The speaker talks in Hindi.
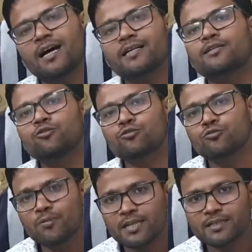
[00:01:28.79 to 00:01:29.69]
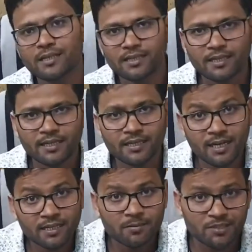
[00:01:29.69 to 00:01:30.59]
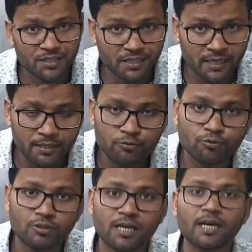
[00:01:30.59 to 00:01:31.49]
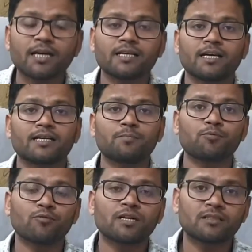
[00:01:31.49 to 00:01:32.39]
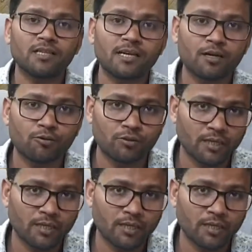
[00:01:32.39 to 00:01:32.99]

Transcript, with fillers: आगे की ओर शुरुआत करते हैं क्या क्या मशीन का यूज होता है क्या क्या प्रोडक्ट तैयार होता